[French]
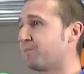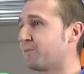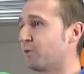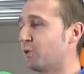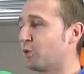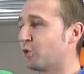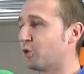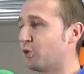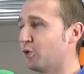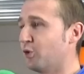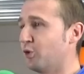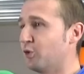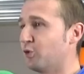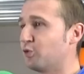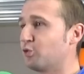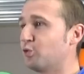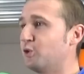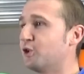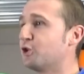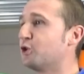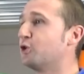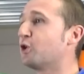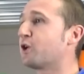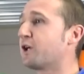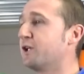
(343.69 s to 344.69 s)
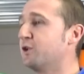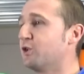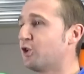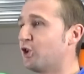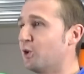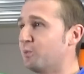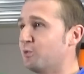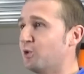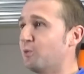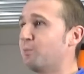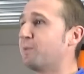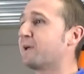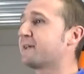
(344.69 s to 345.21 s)
Donc tous les judokas du
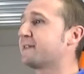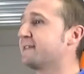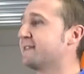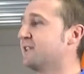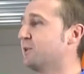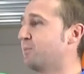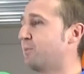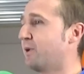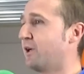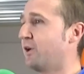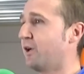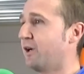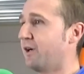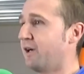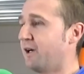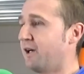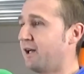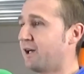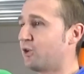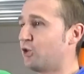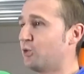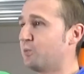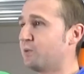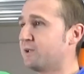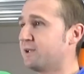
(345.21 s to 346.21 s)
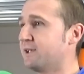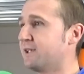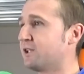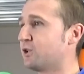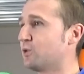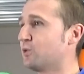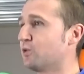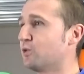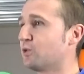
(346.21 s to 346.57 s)
club ne participent pas à la, compétition.